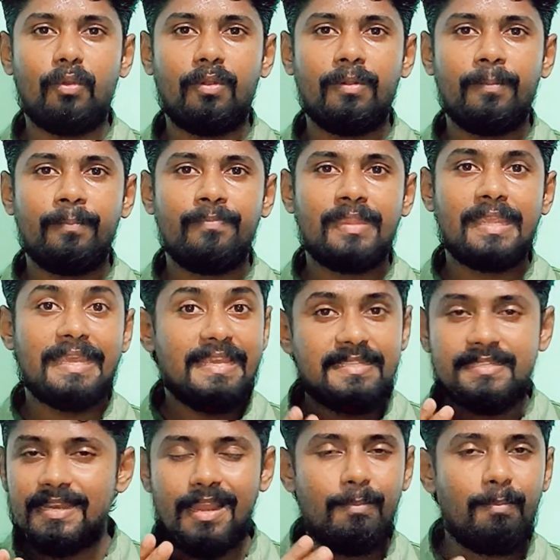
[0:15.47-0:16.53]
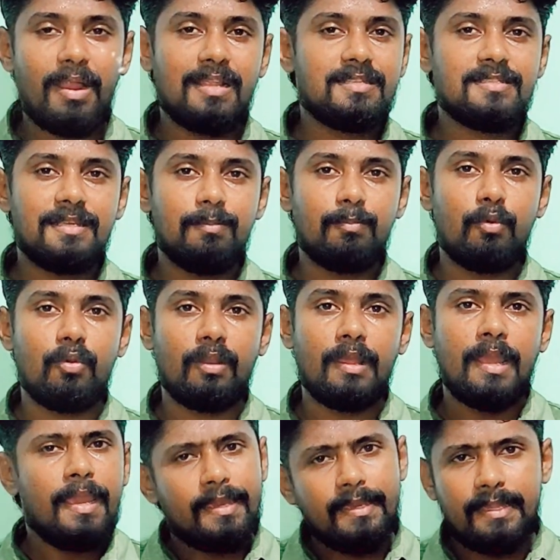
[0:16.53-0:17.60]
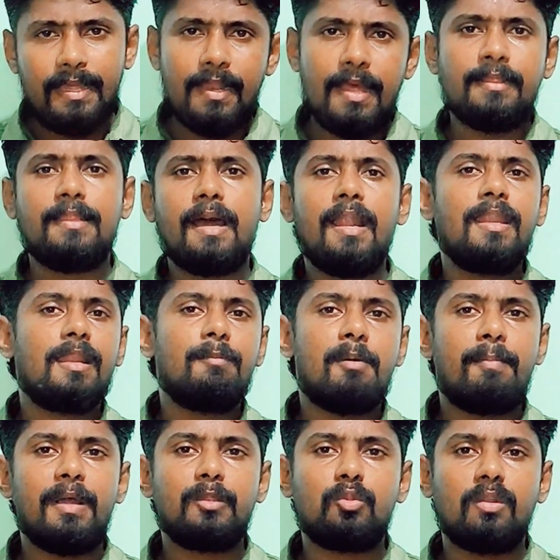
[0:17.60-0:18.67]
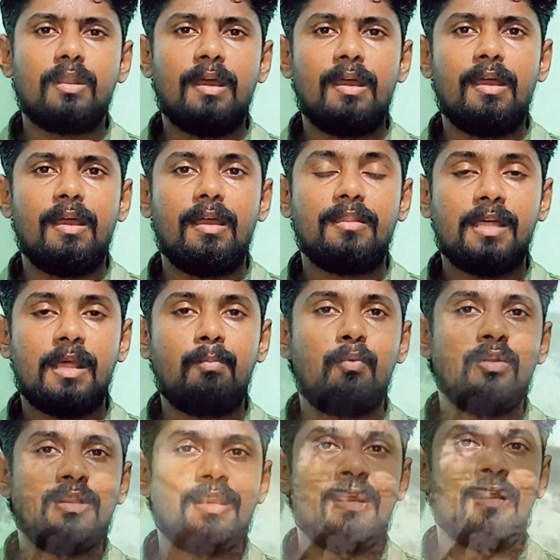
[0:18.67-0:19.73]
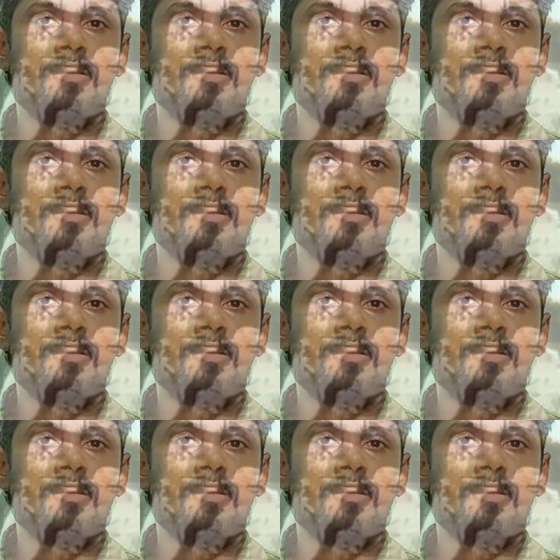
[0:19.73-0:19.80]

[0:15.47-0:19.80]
போர் இஸ்ரேல் பாலஸ்தீன் போர் இதையெல்லாம் தாண்டி நம்ம பார்த்தோம்னா தற்போது